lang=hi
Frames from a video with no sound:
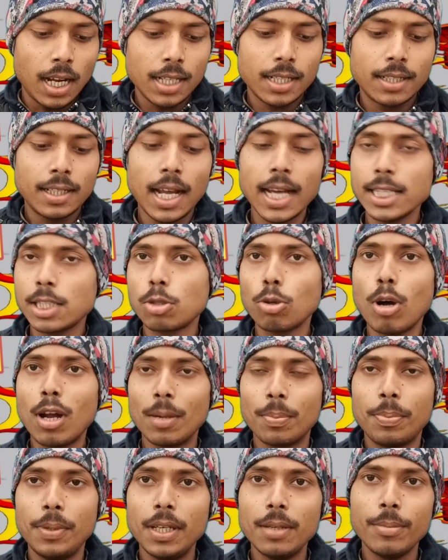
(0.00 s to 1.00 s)
अट्ठाईस सौ
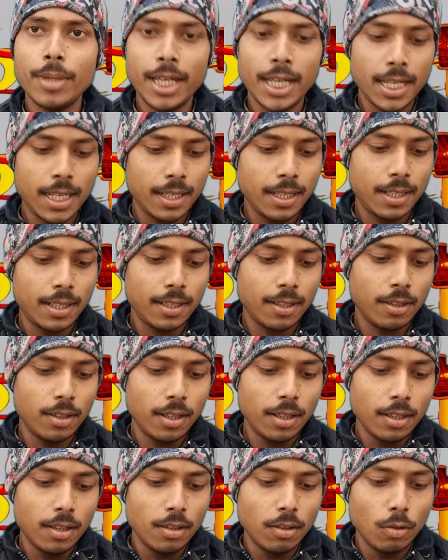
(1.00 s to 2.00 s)
आरपीएम है
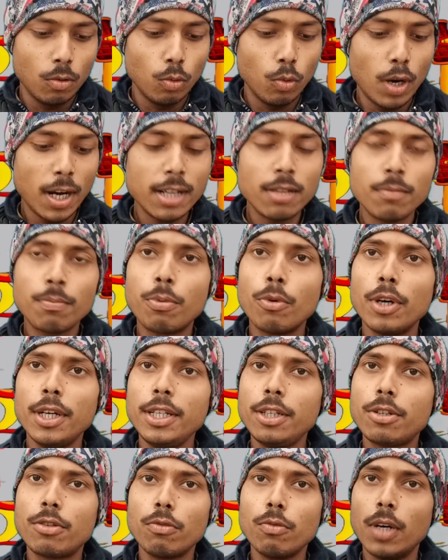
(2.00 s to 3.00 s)
1.1
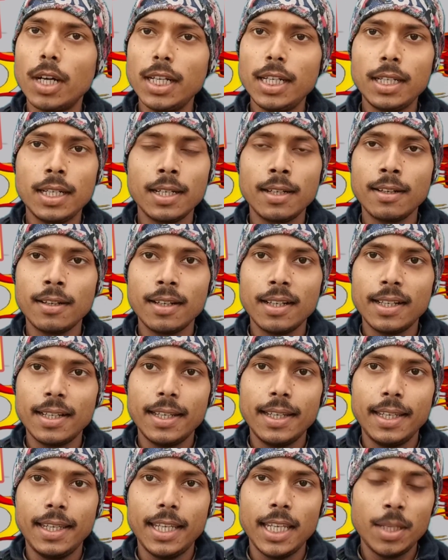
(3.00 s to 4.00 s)
पॉइंट
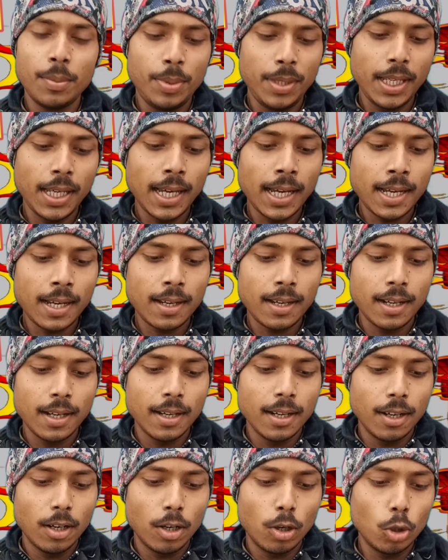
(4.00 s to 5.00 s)
बी है
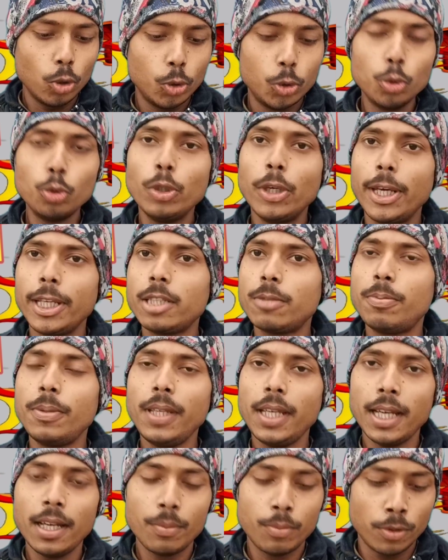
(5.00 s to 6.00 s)
और दो
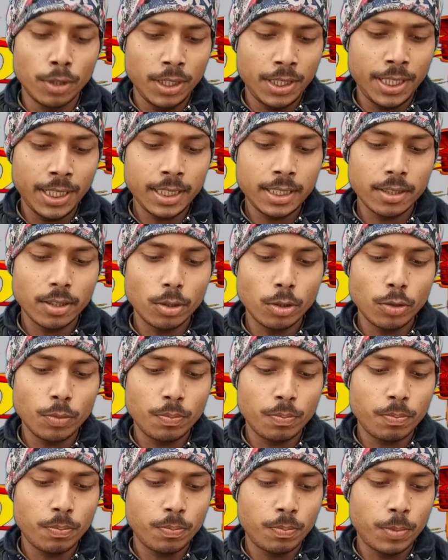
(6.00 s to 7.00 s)
पी है वोल्टेज और
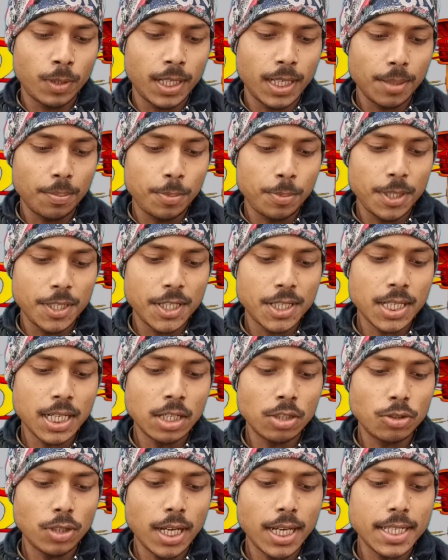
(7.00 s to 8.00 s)

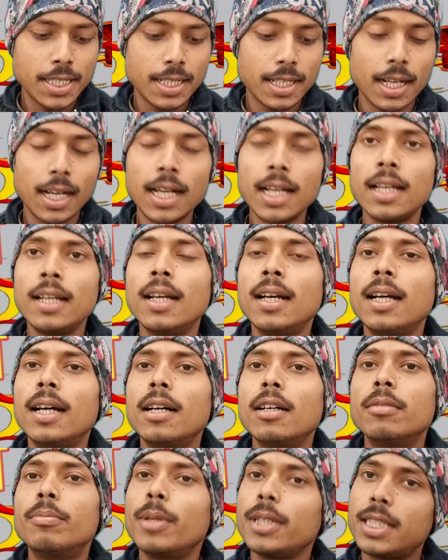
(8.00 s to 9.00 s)
कैपेसिटर जो है इसका
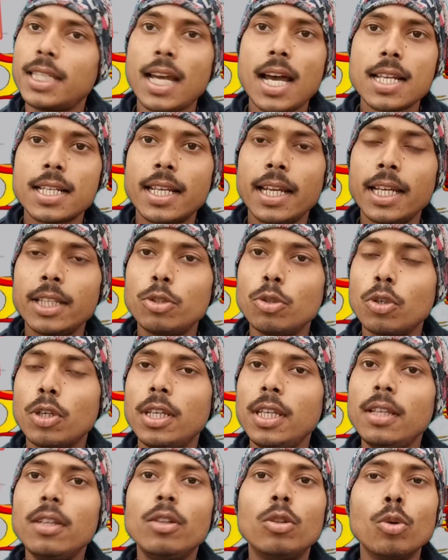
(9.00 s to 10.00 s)
50 है जो
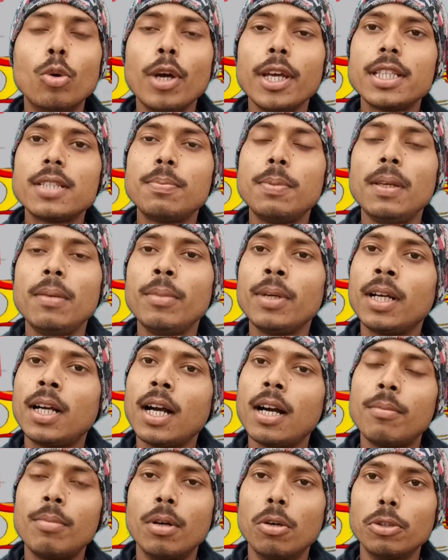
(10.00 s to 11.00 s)
कि दो पी
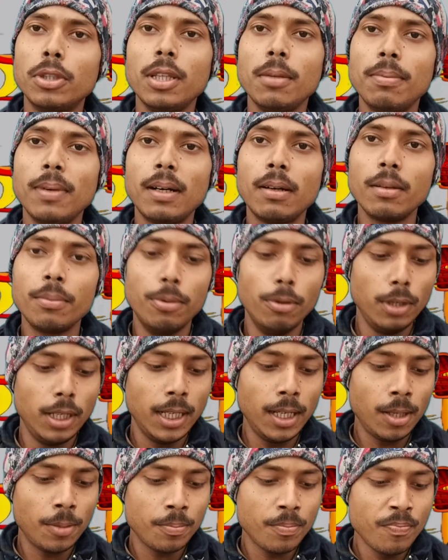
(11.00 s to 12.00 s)
का बहुत ही
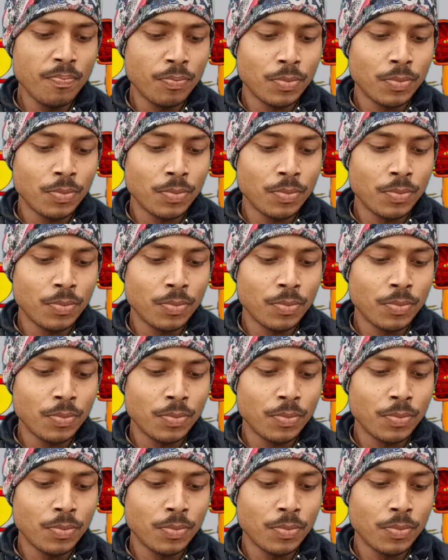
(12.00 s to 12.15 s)
पावरफुल है